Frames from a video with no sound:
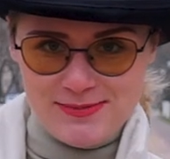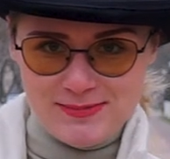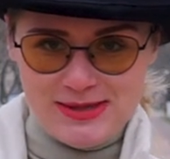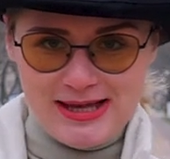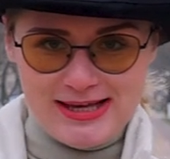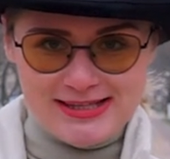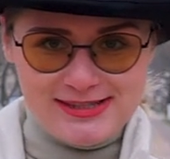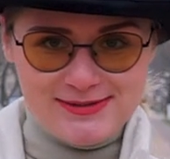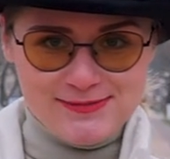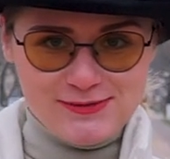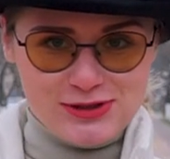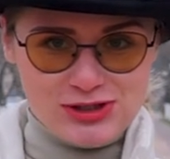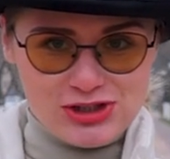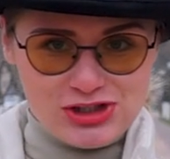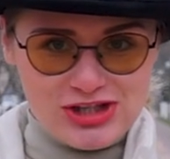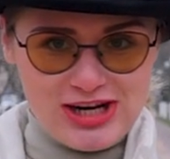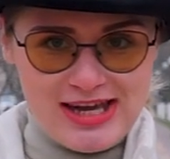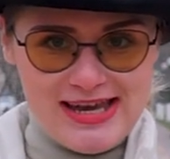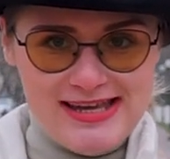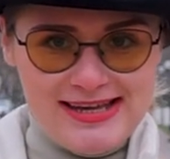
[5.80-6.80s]
Меня зовут
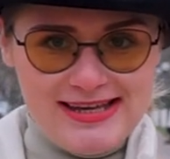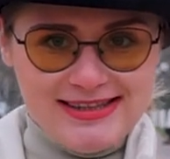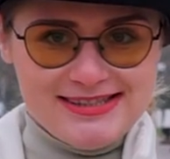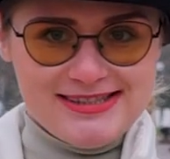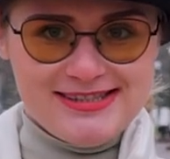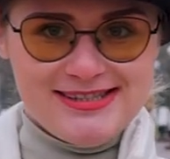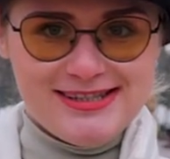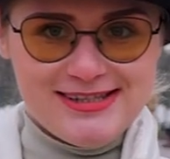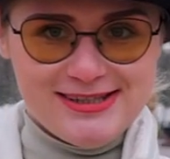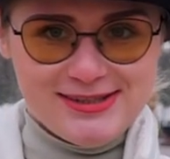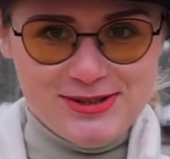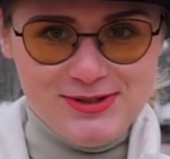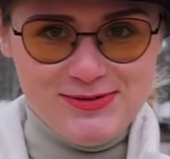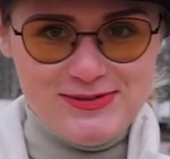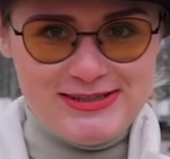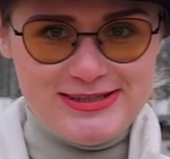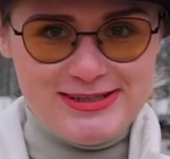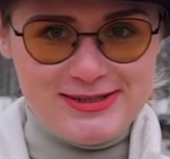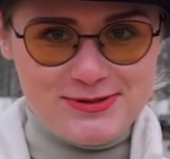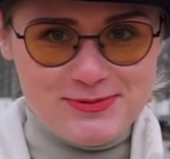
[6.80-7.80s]
Женя, это «Сильные
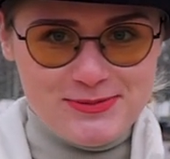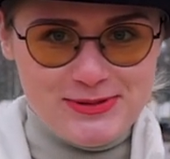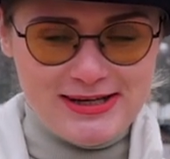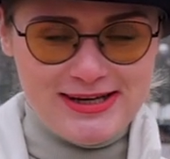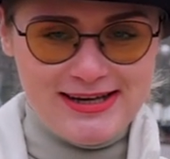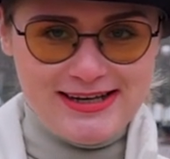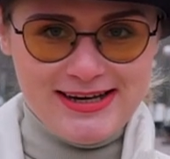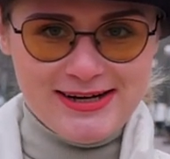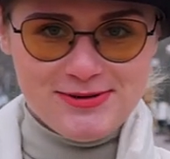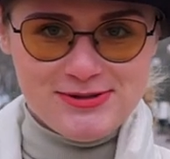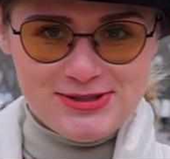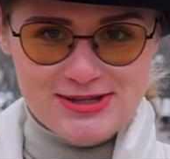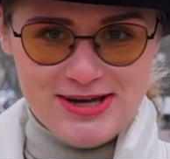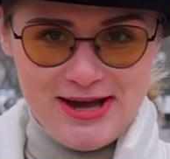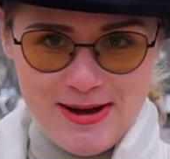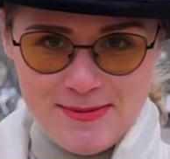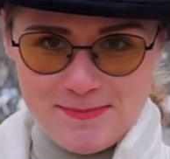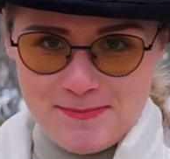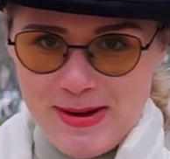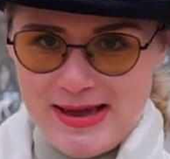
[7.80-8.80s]
новости» рубрика «Короче,
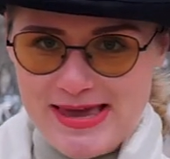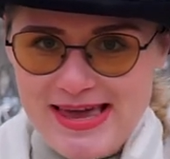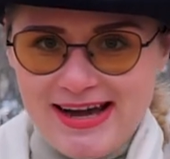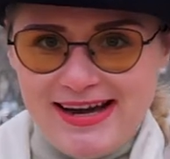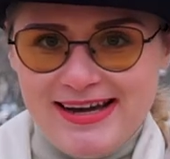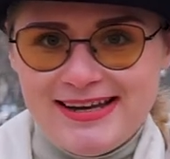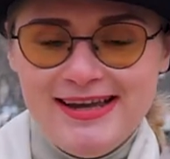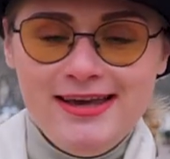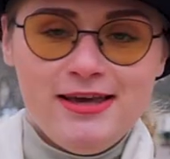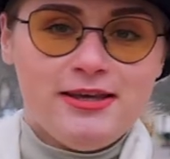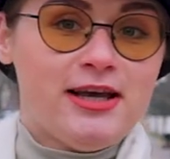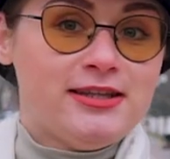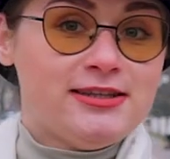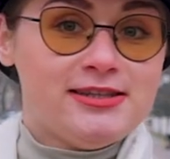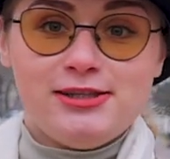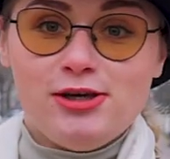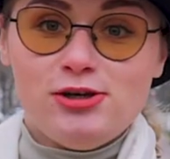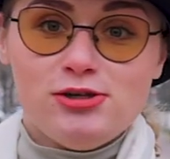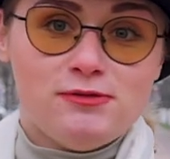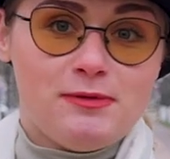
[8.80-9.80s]
поехали». Я
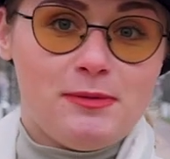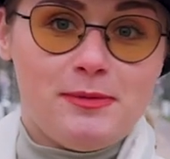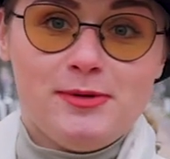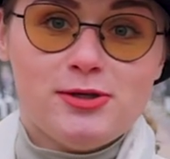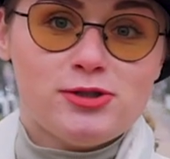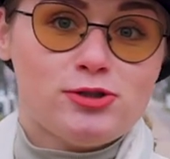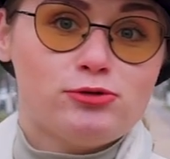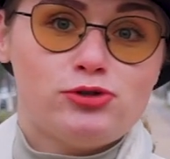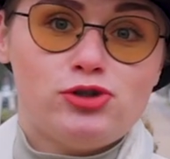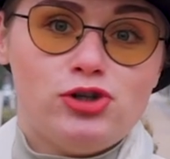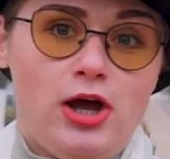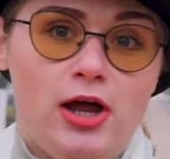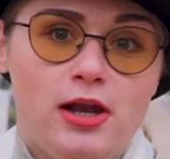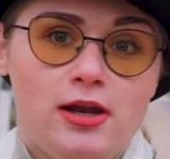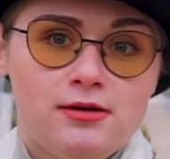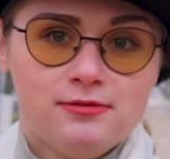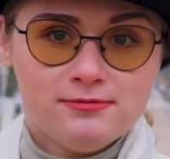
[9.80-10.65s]
надеюсь, вы по мне скучали.